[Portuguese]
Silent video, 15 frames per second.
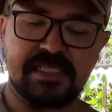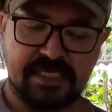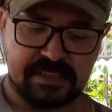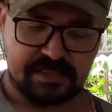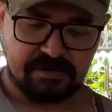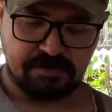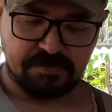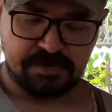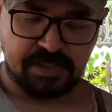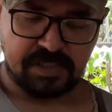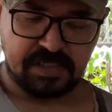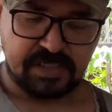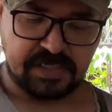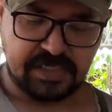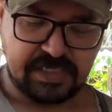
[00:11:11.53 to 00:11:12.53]
Nação
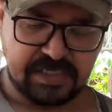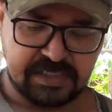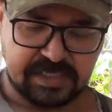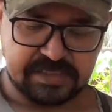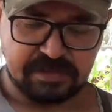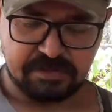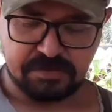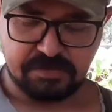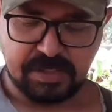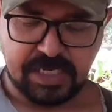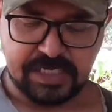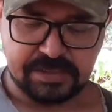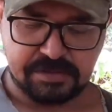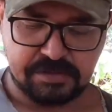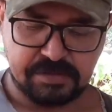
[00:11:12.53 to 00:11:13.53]
Coteleira aí, Nação do
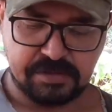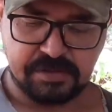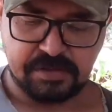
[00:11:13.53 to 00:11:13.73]
Aço,